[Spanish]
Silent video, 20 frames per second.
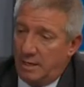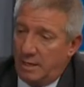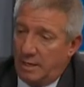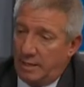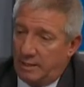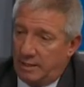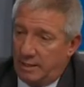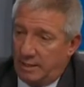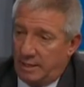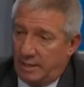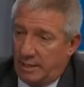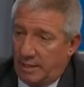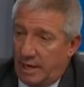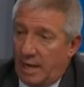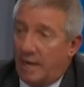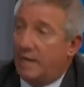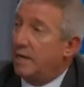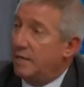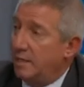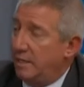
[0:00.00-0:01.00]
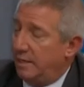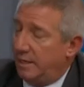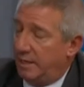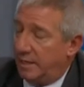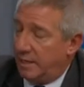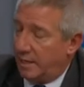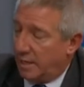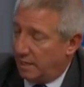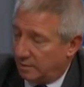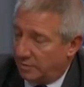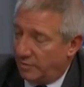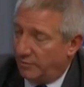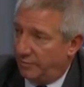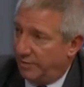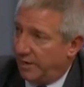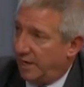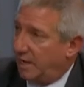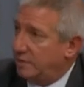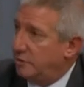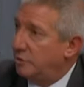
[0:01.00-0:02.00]
Este, eh, la,
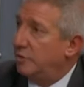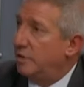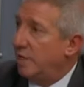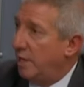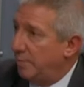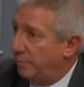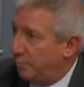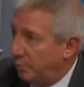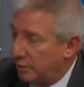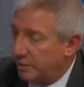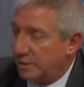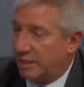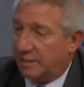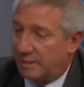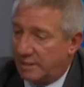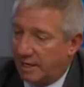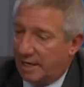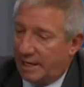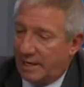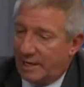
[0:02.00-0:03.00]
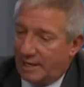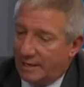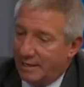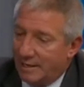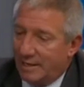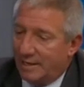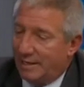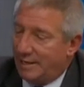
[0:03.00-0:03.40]
Confederación de Deportes está,